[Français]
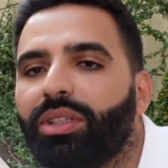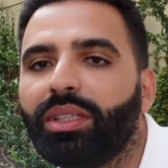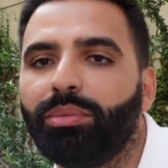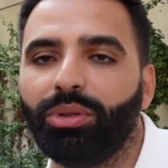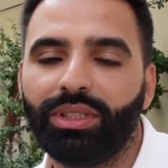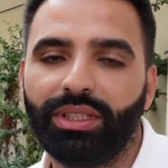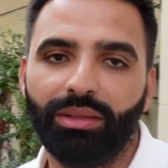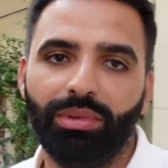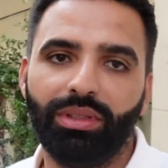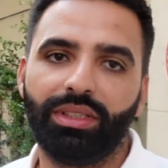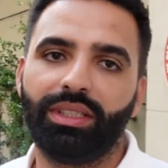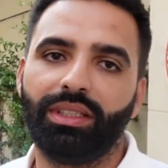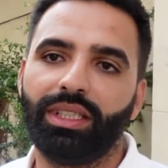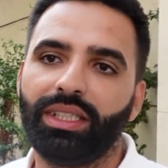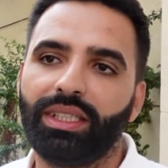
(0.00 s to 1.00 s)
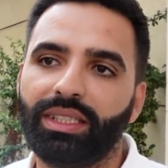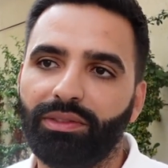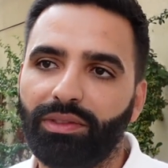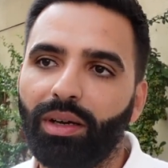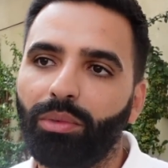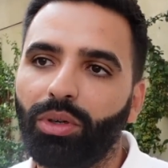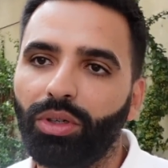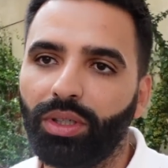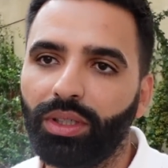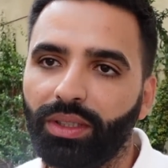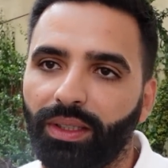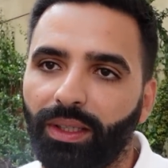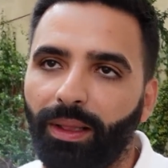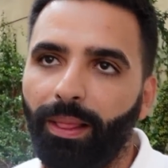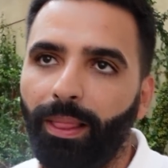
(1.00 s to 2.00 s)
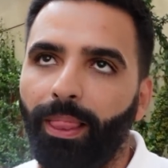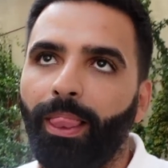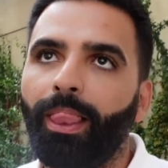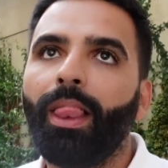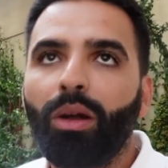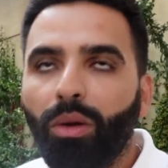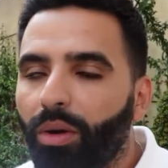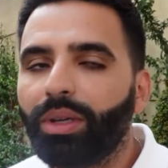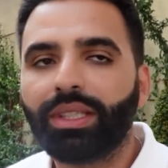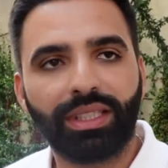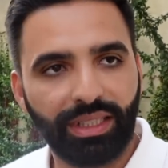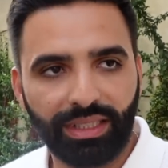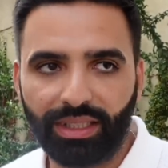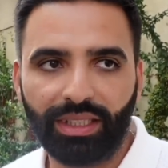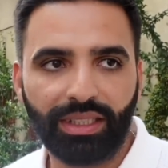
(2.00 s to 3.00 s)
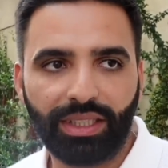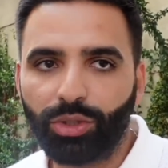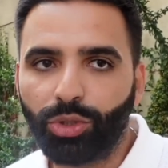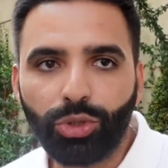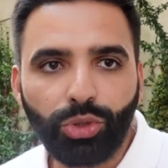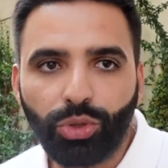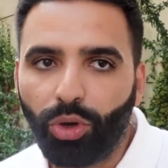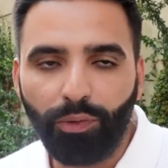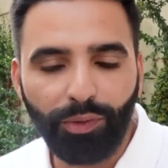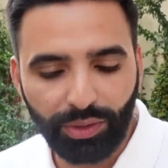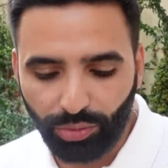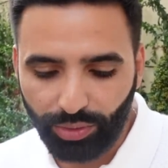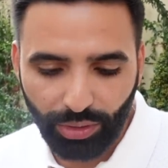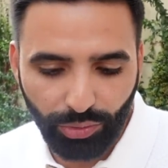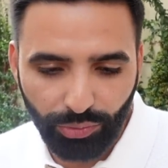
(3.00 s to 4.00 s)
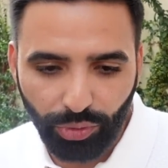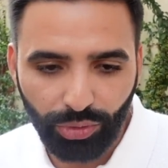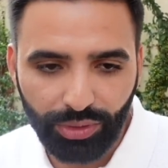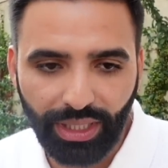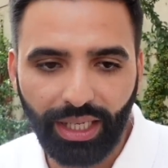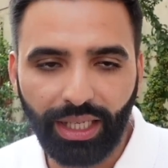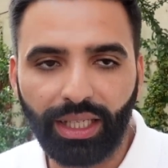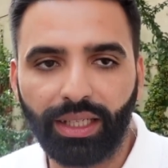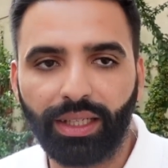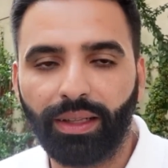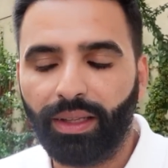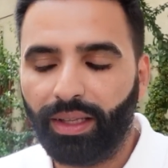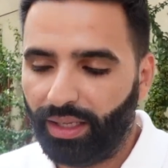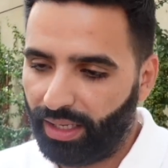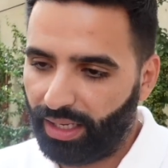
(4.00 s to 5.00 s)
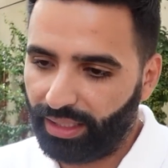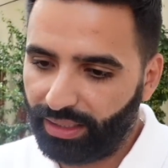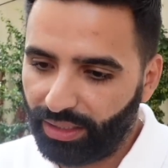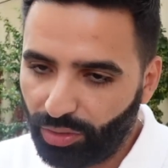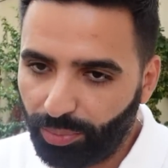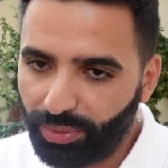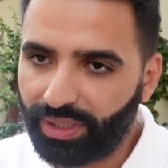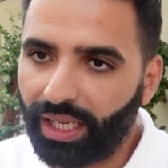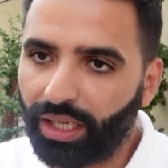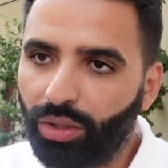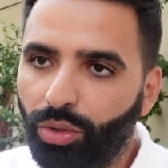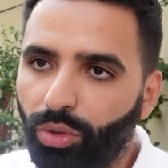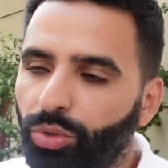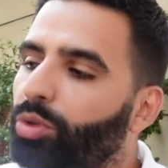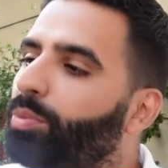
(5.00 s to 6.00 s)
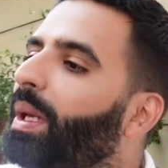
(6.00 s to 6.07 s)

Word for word: c'est possible. C'est plus difficilement, mais c'est possible. Ouais, c'est juste qu'en fait, on est confronté à, des obstacles que d'autres